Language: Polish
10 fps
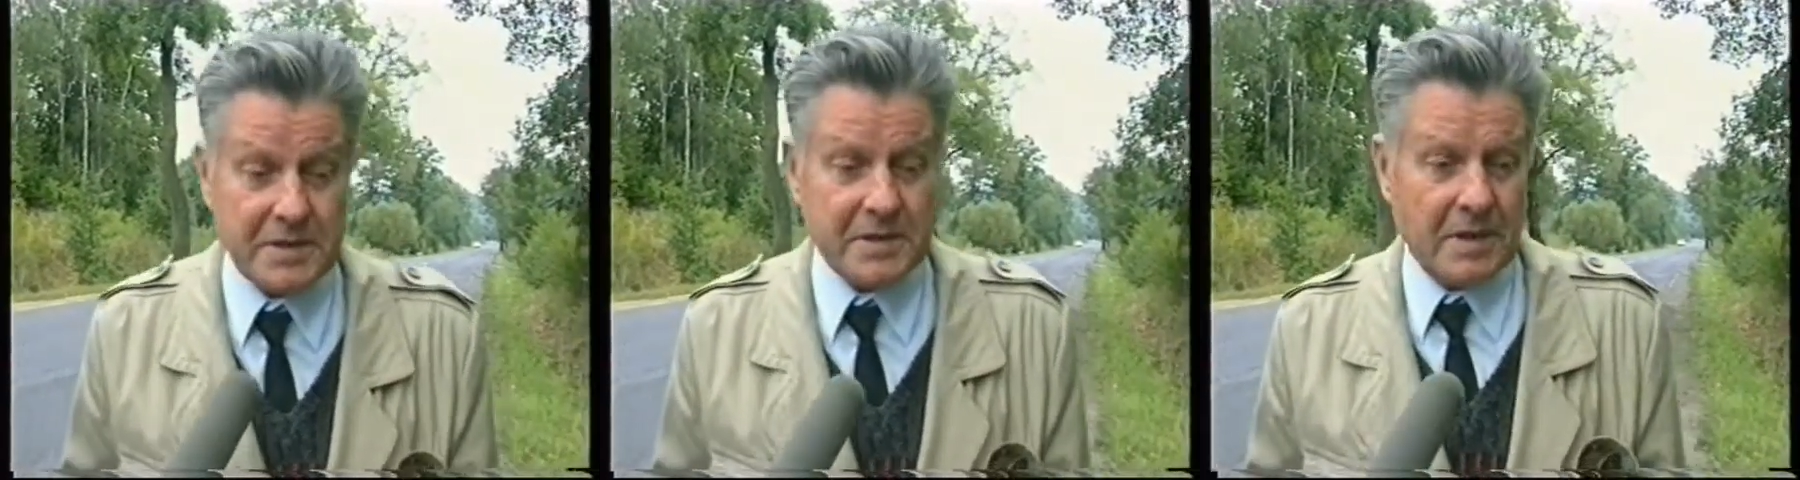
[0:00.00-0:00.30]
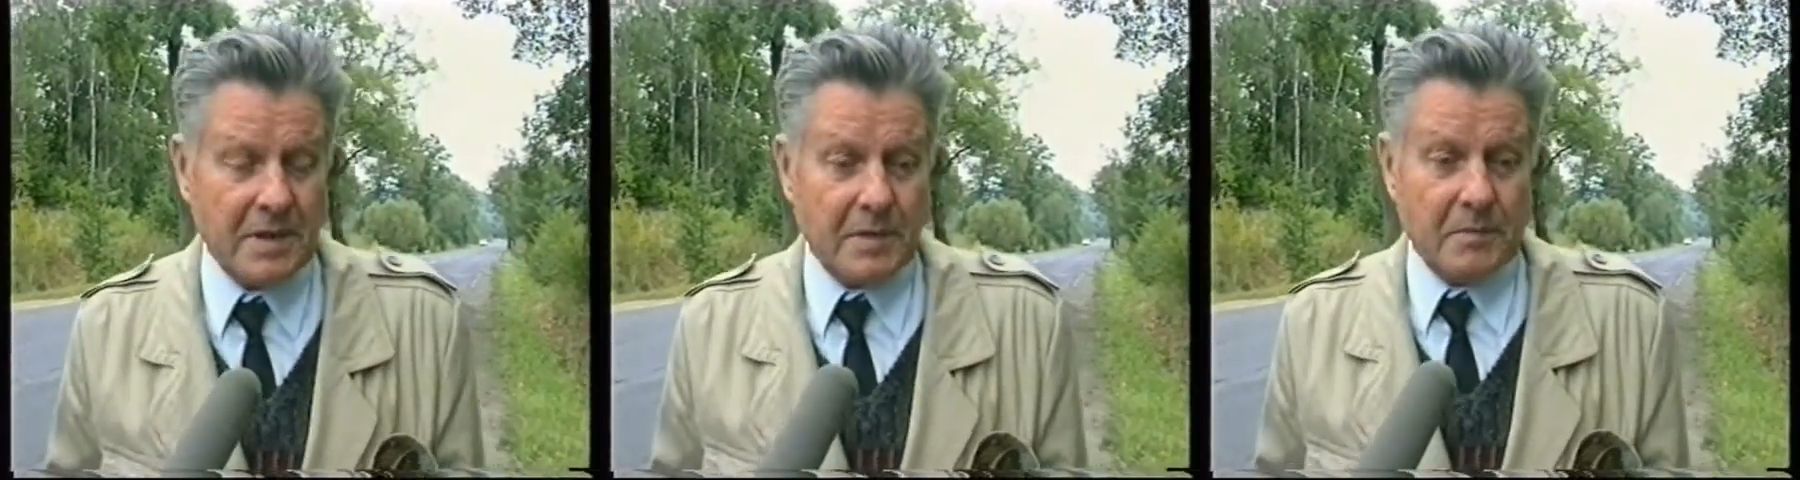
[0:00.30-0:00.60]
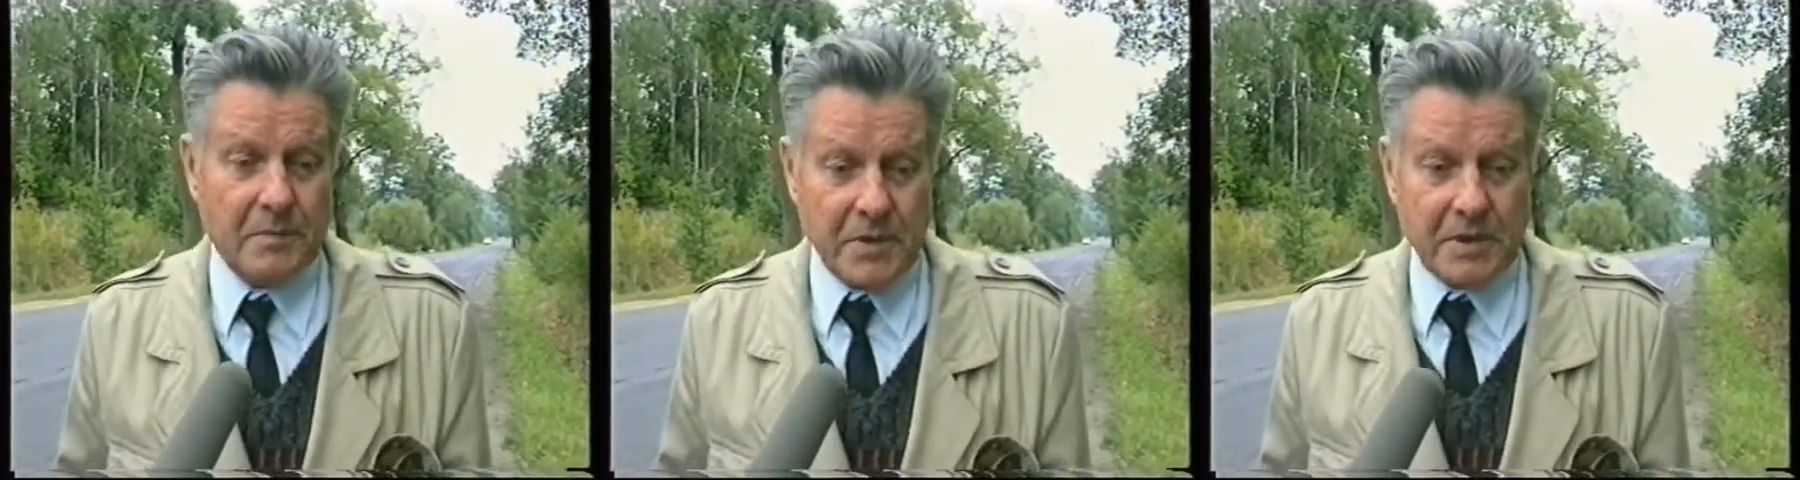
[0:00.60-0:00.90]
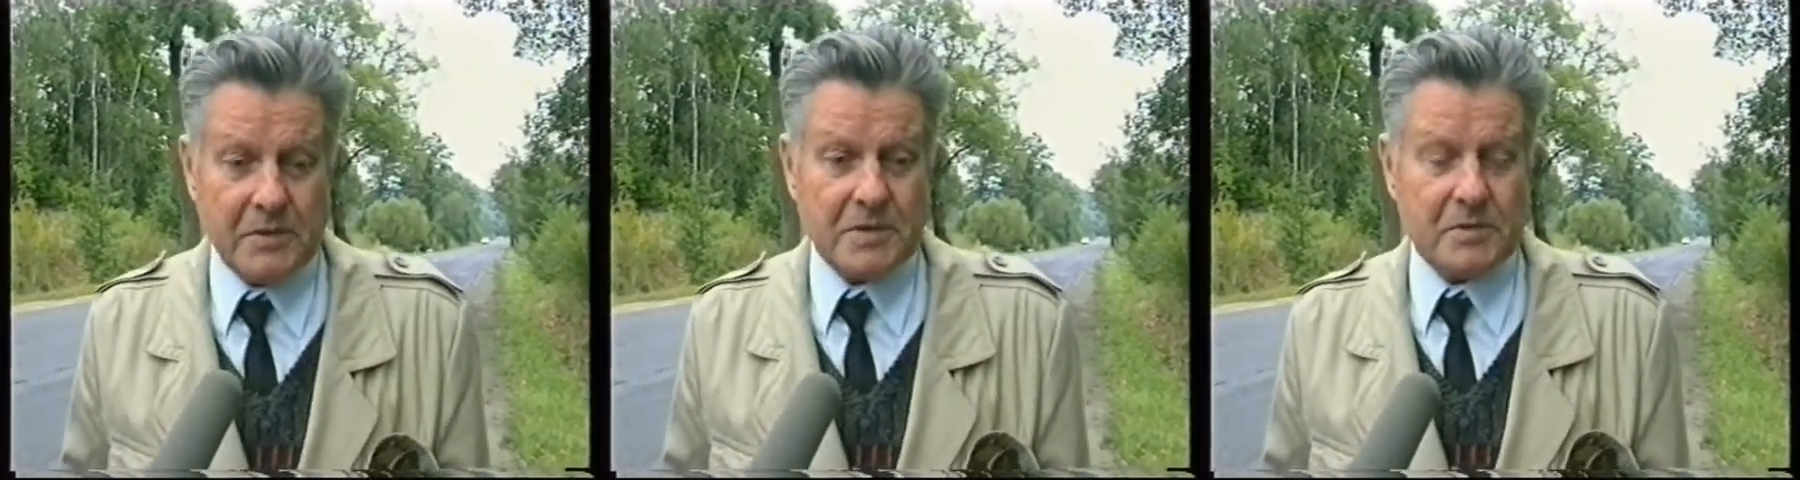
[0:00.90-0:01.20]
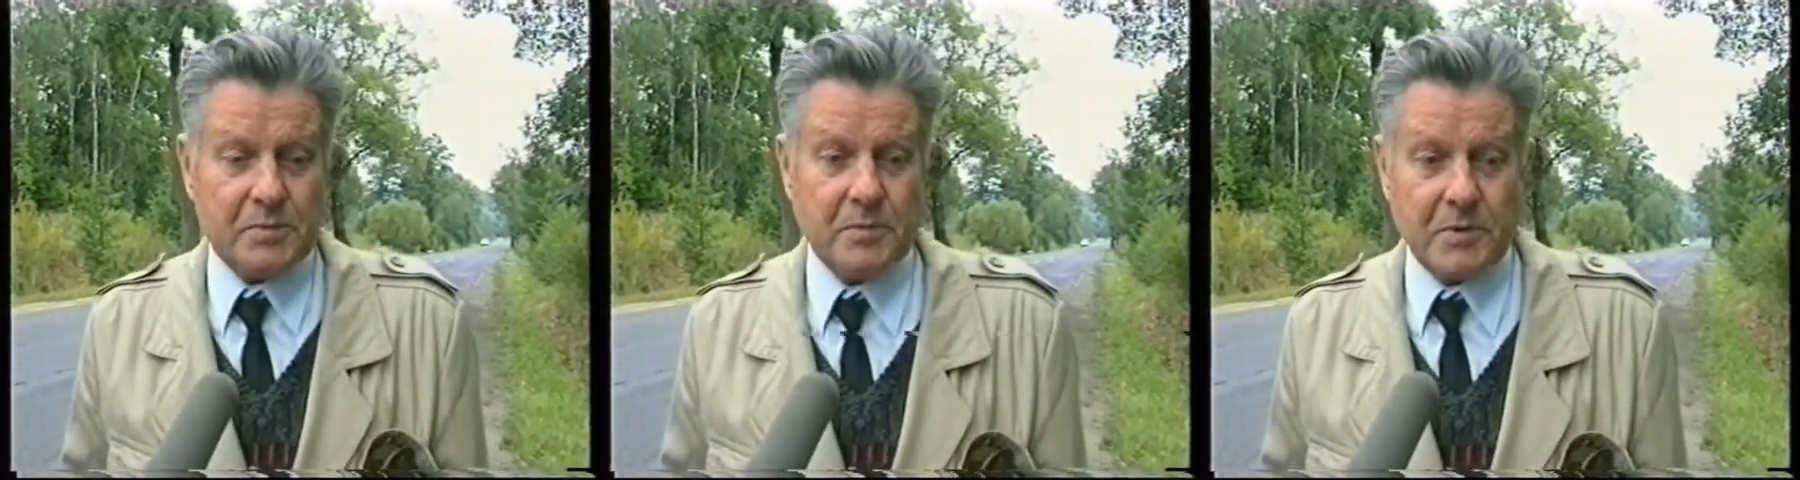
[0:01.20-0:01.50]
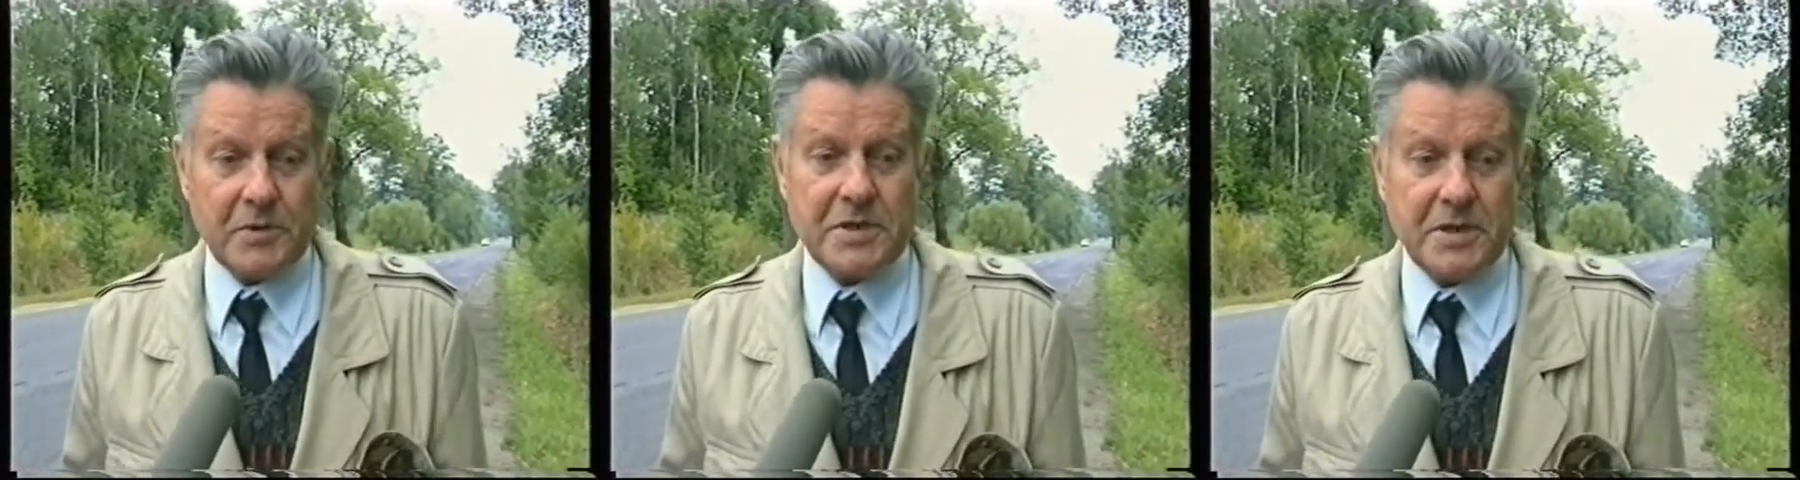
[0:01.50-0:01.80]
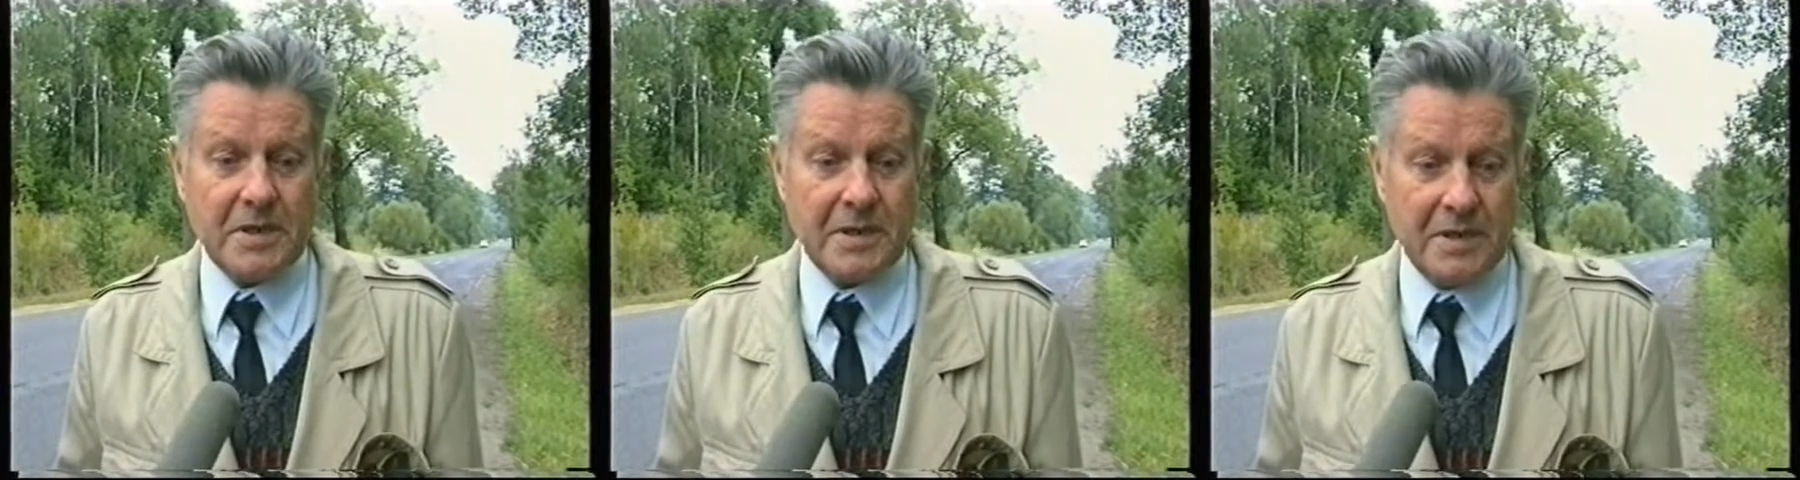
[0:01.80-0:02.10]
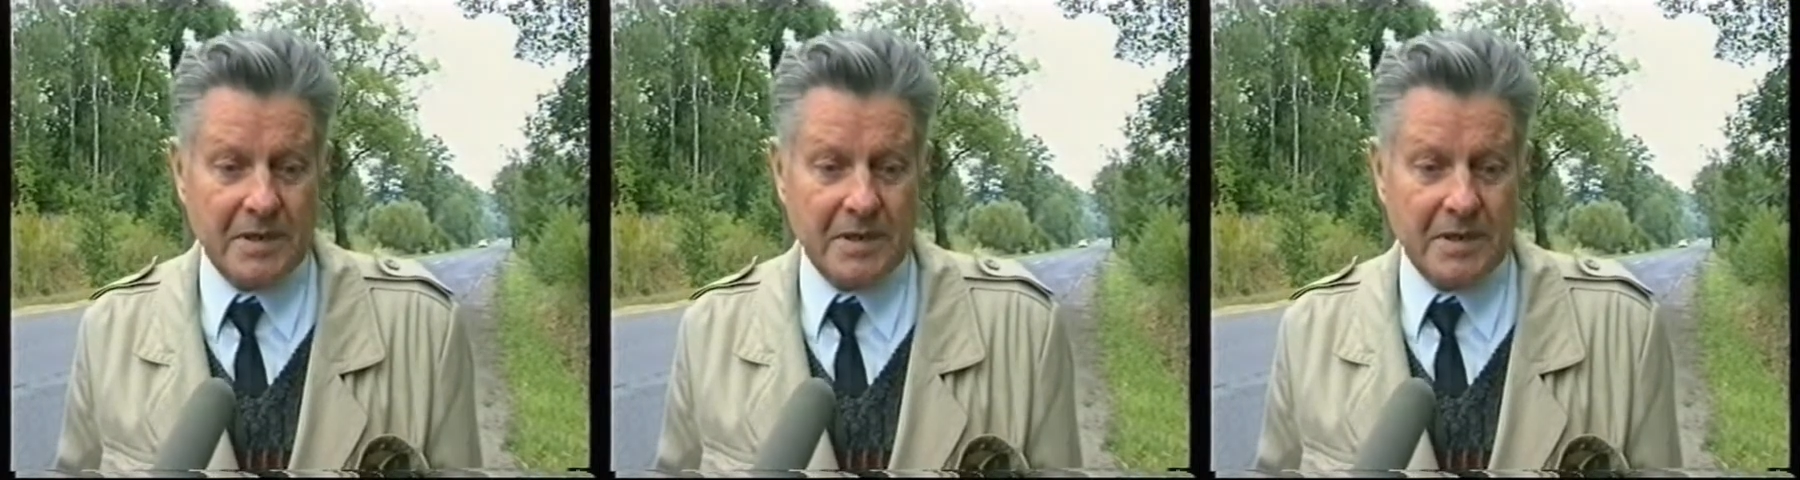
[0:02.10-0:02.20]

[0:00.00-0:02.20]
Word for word: jest, brak jest tu poboczy,